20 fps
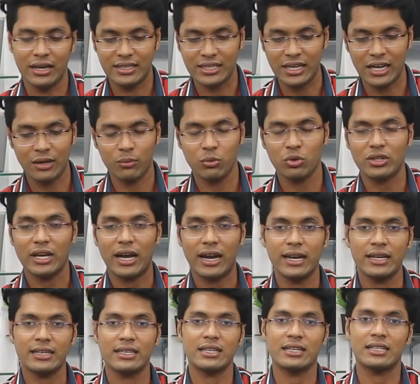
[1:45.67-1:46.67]
ডেলের মধ্যে
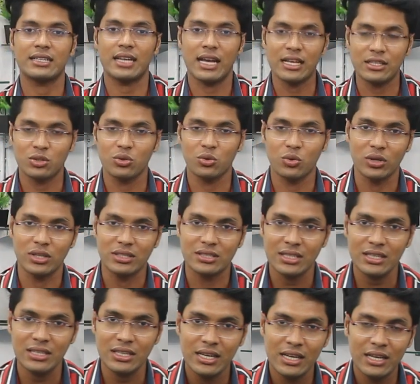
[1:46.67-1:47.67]
আরেকটা টাচ
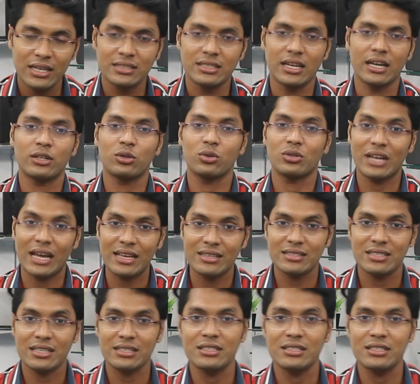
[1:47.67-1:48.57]
রয়েছে যারা একটু টাচ